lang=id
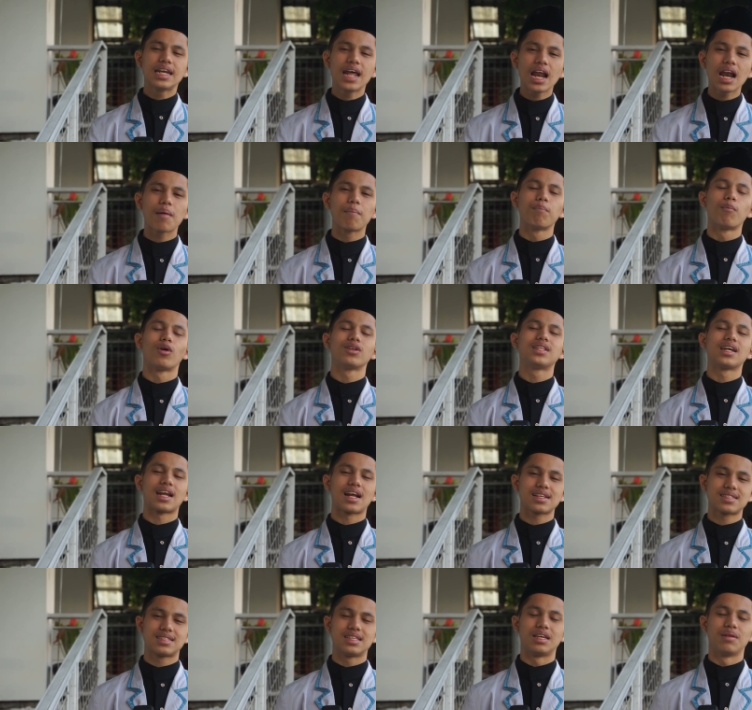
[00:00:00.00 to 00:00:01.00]
dalam
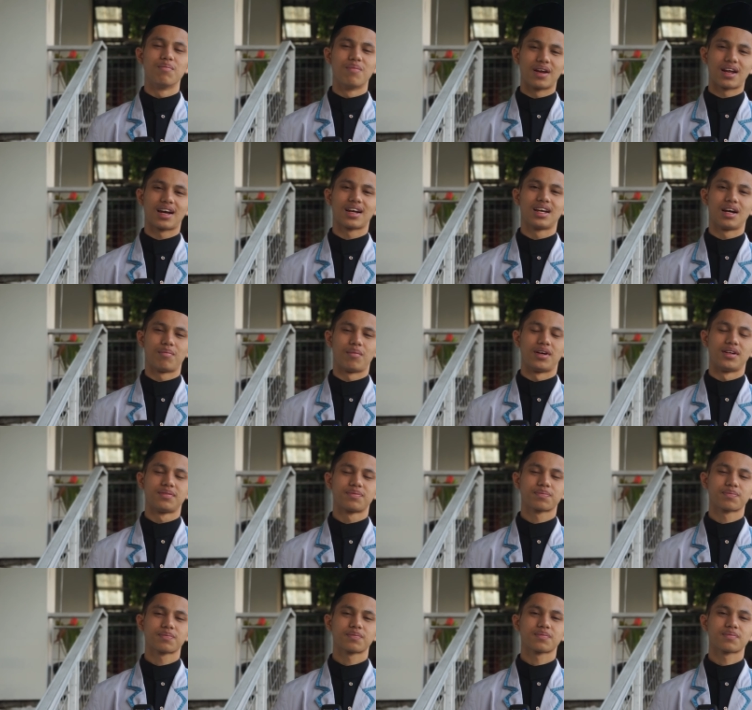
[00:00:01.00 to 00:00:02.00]
moderasi beragama.
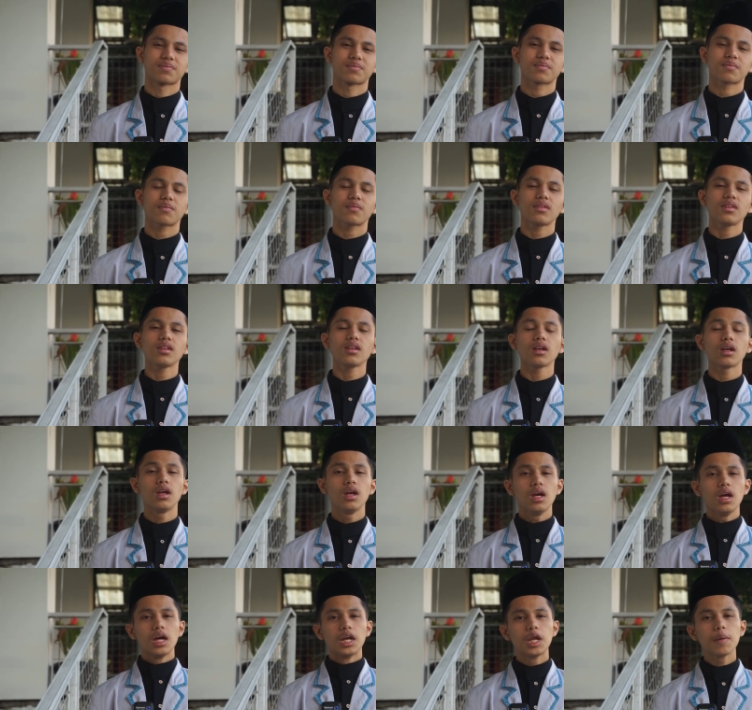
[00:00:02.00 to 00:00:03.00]

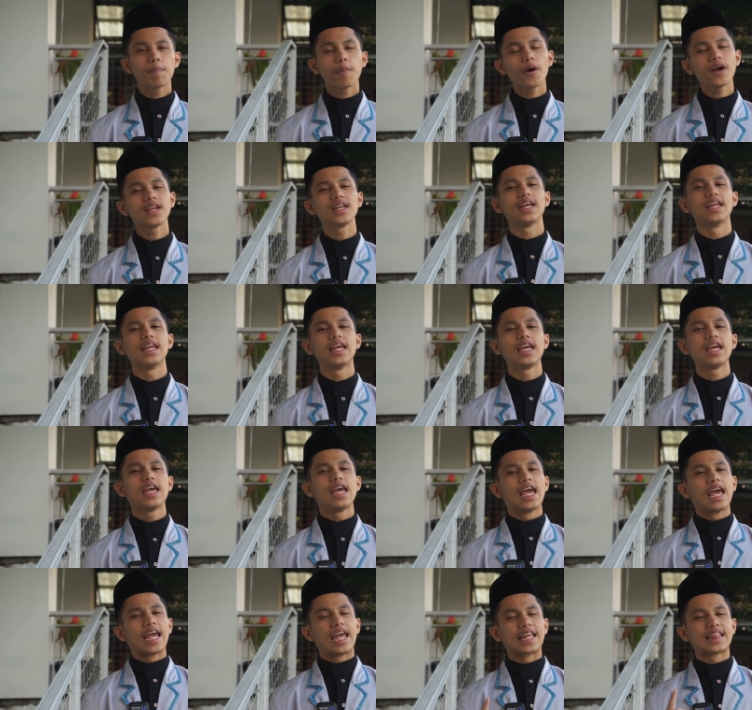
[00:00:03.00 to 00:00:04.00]
Di poin ini,
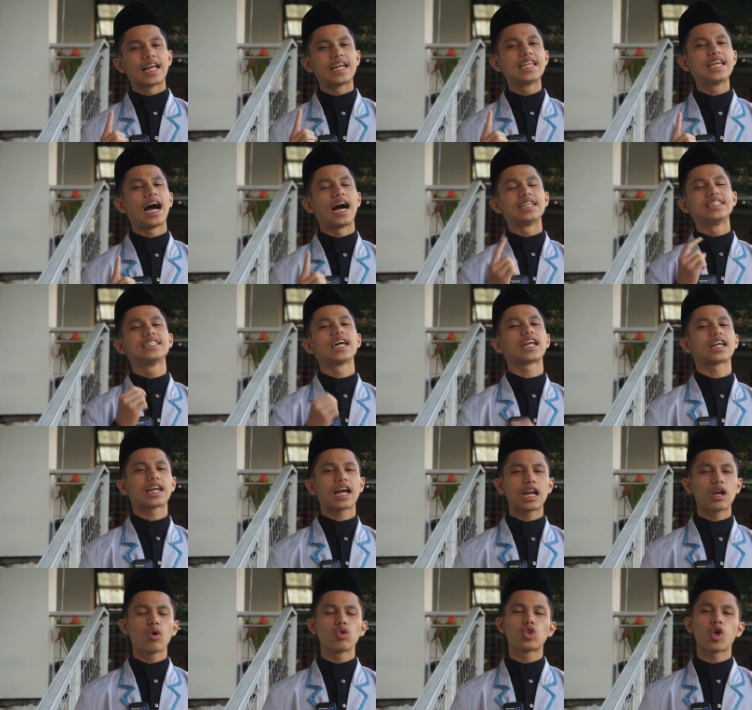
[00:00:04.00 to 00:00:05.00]
kita
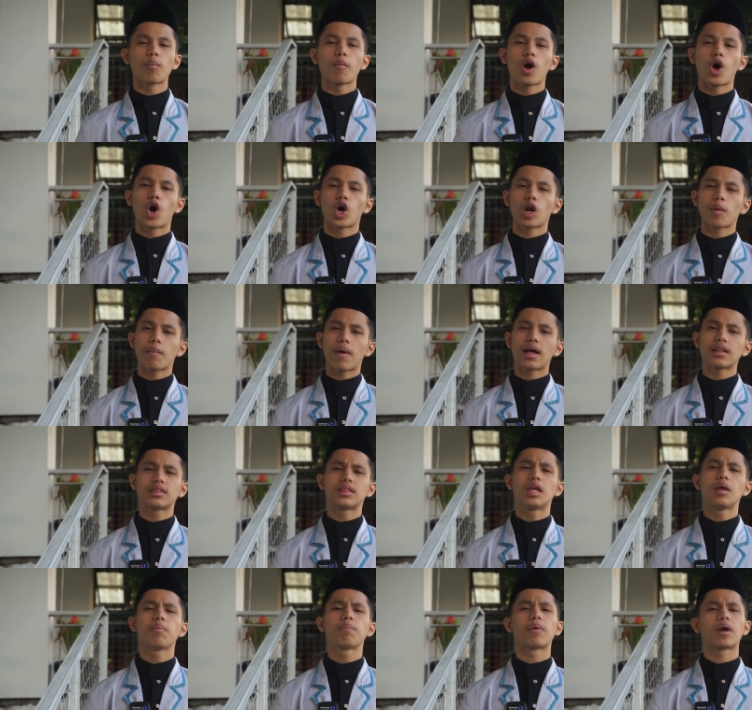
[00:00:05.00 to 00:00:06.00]
diajarkan untuk
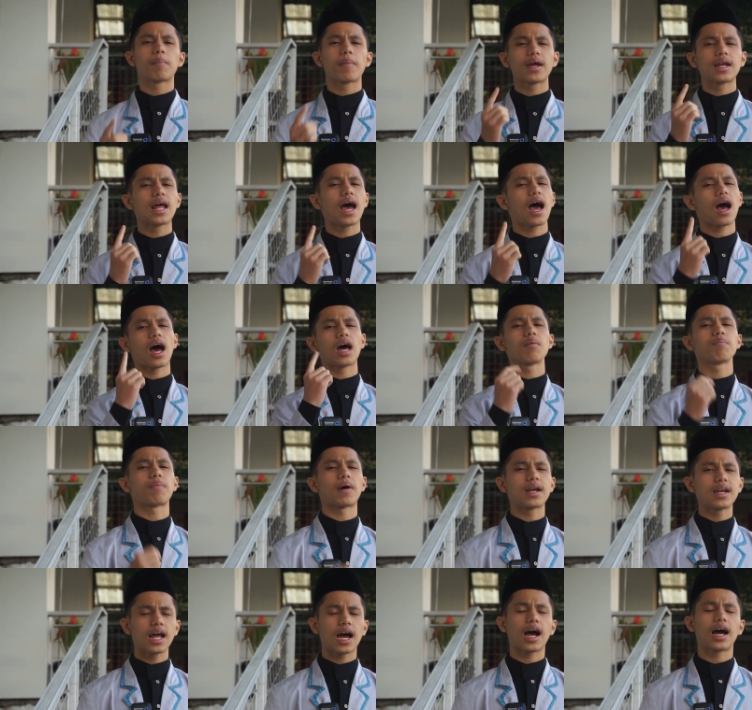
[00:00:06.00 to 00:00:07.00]
menghormati perbedaan
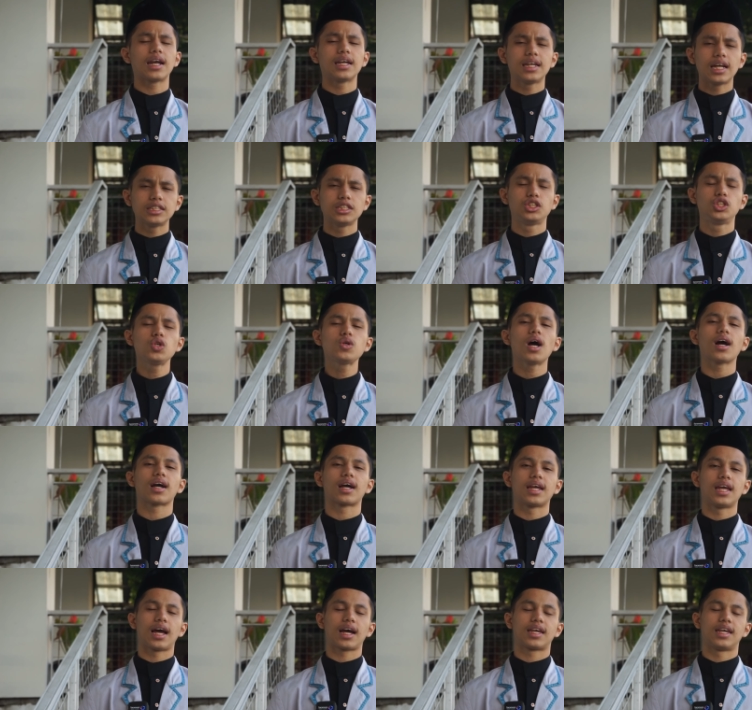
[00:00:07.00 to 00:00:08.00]
pandangan dan juga
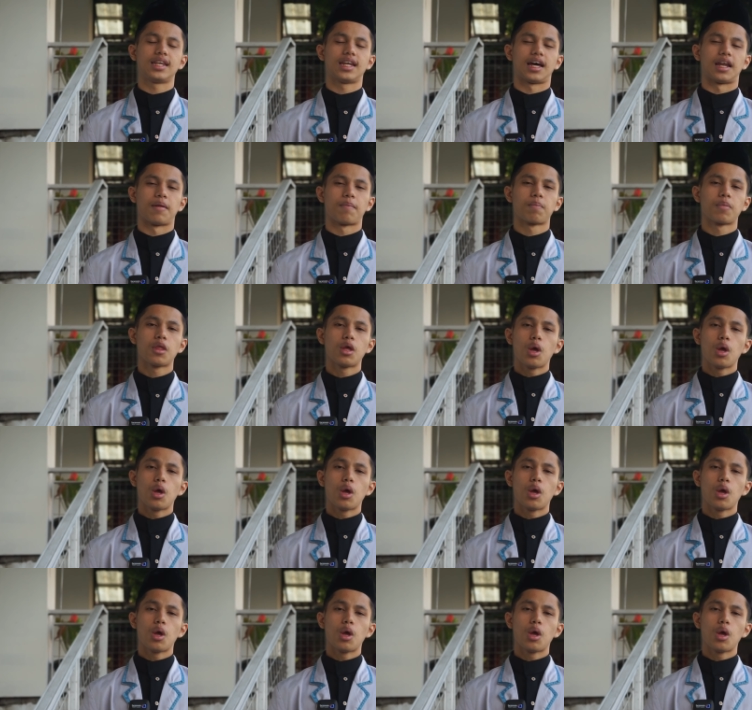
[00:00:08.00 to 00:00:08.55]
keyakinan.